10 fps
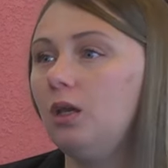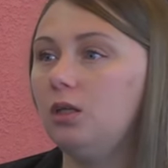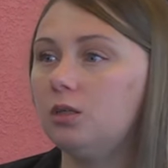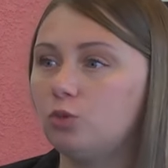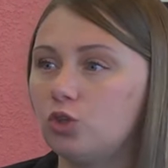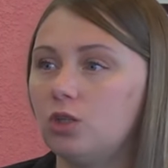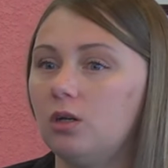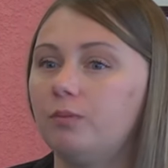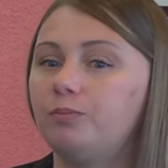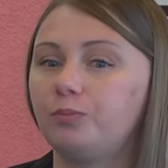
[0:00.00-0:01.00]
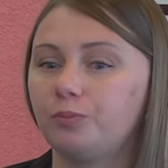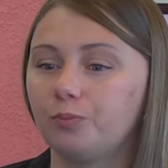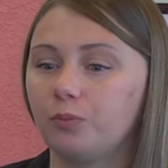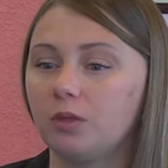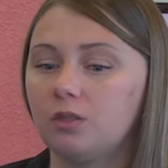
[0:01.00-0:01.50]
их можно
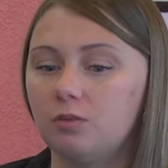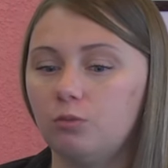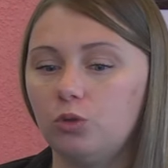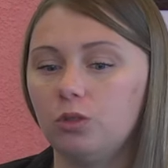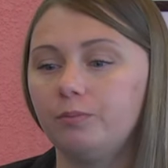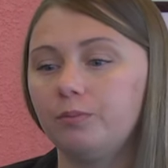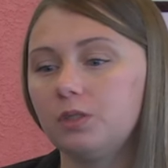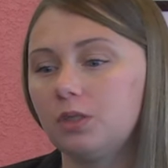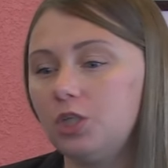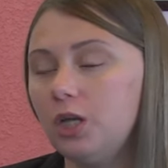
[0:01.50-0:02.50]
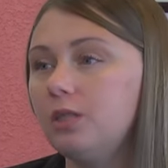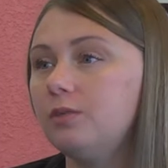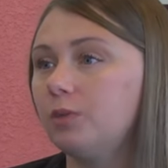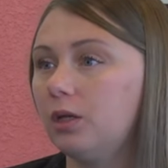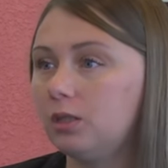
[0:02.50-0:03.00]
свободно
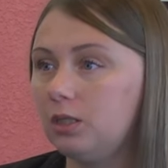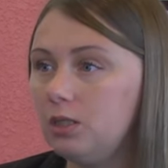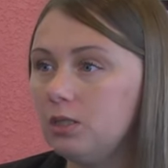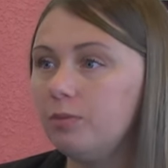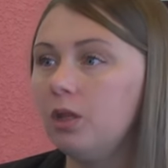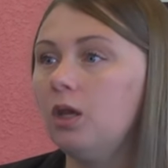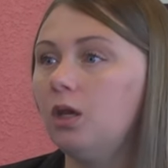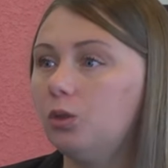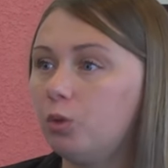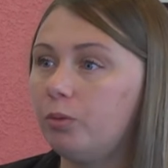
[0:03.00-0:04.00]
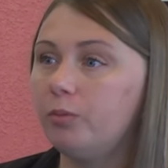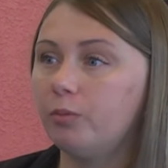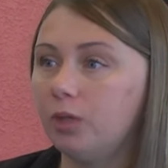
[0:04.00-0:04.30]
скачать, открыть, но помимо